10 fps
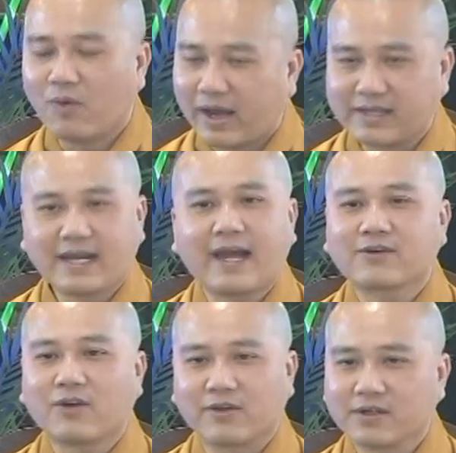Ngoài
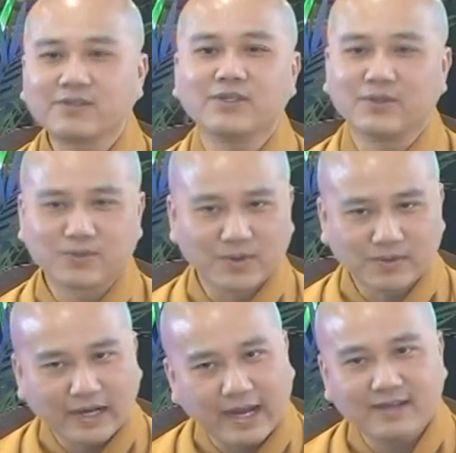ra còn rất nhiều
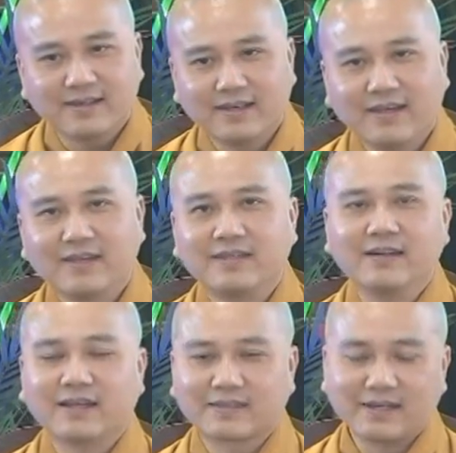chỗ khác,
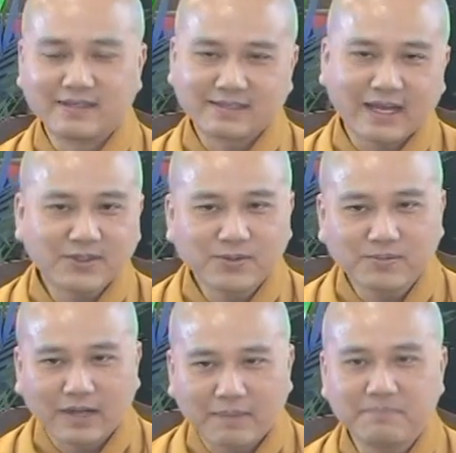như là tịnh xá
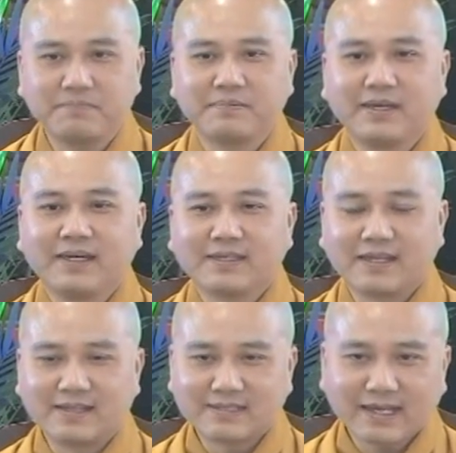Trúc Lâm,
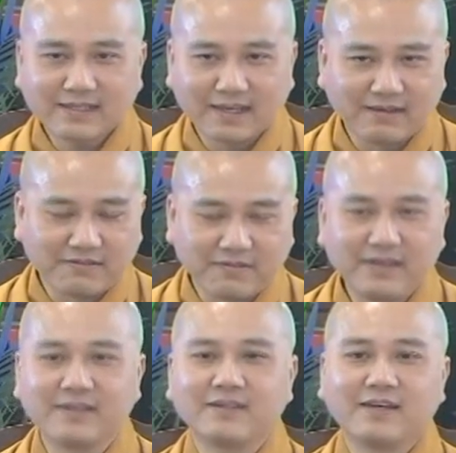tịnh xá Kỳ
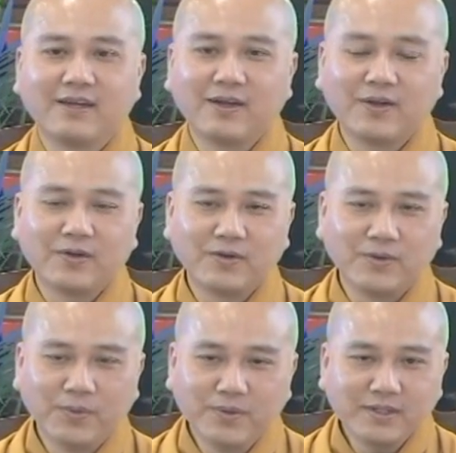Viên,
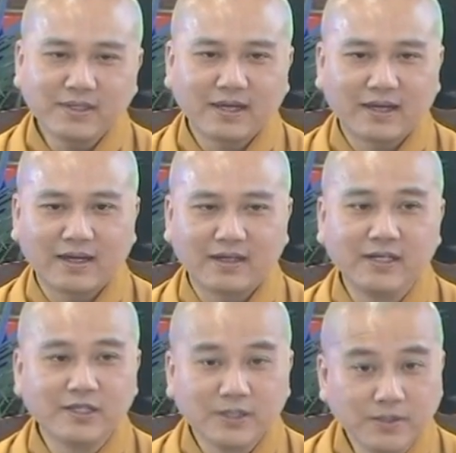núi à,
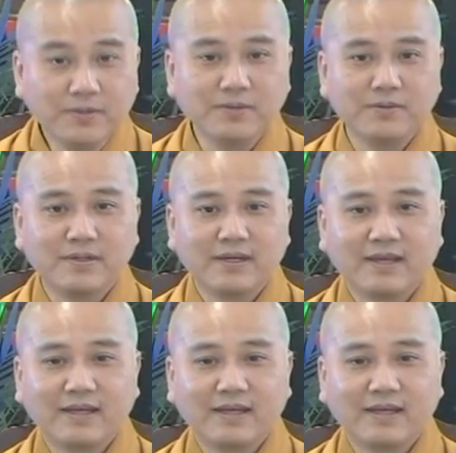Linh Thú,